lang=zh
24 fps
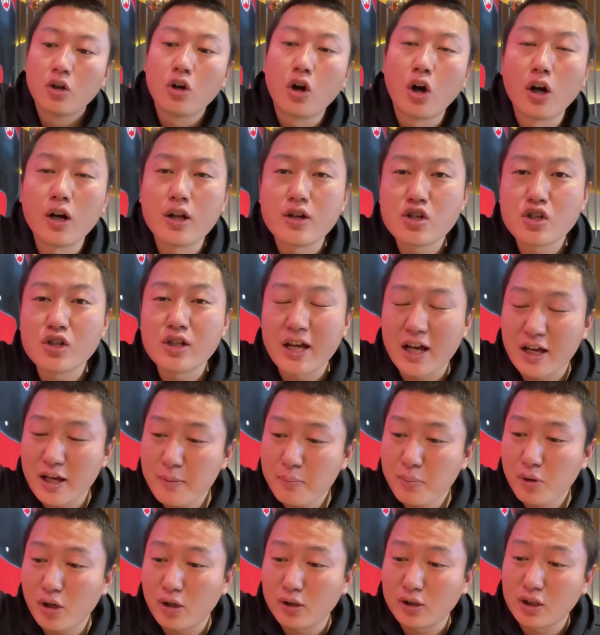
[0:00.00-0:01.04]
烤的时间
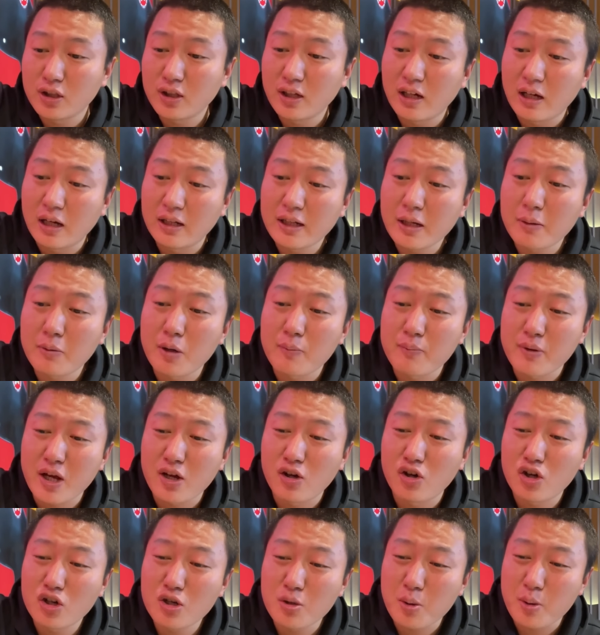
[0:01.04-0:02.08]
也不要停啊，那边
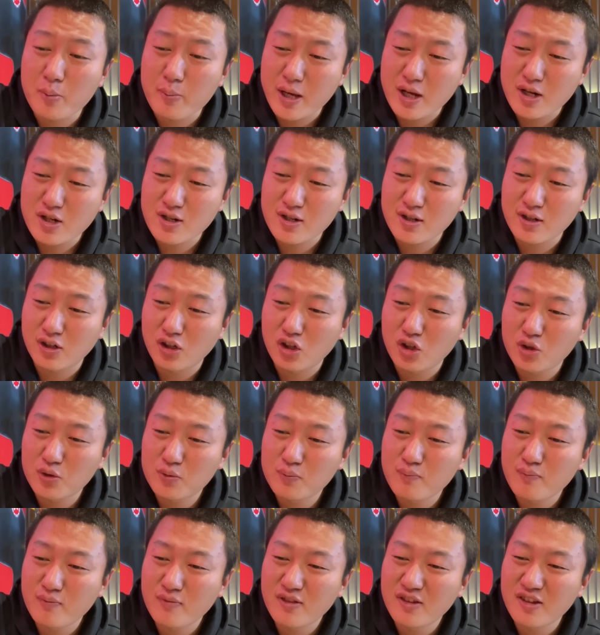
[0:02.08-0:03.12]
边烤这边边吃，
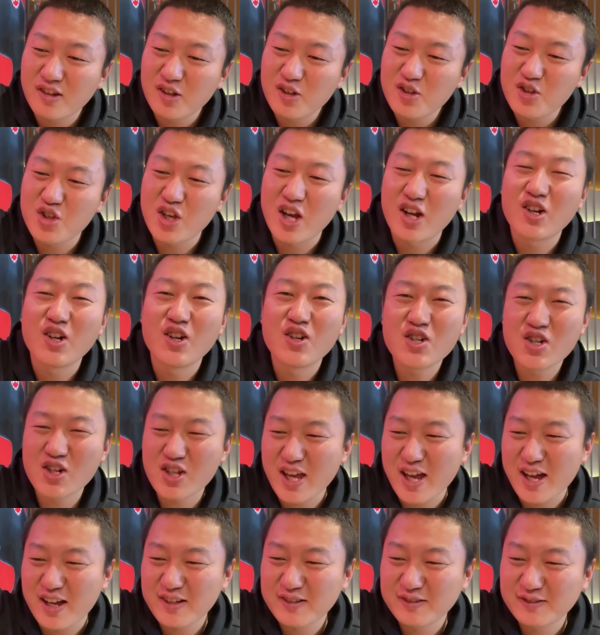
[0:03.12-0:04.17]
节省
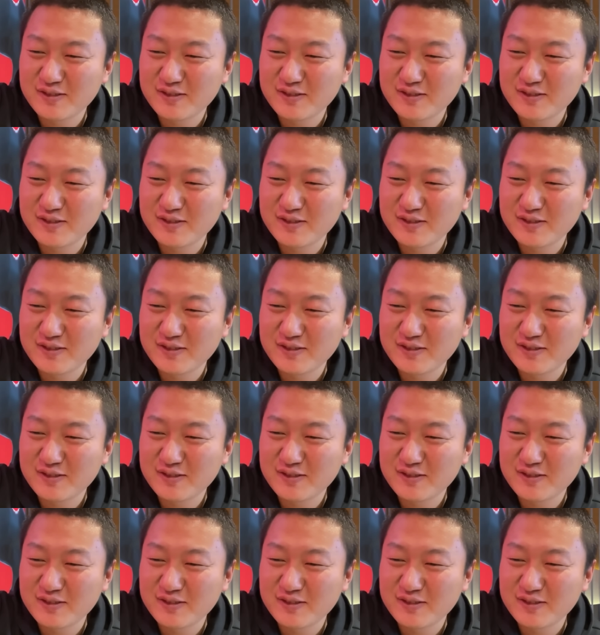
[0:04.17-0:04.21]
时间。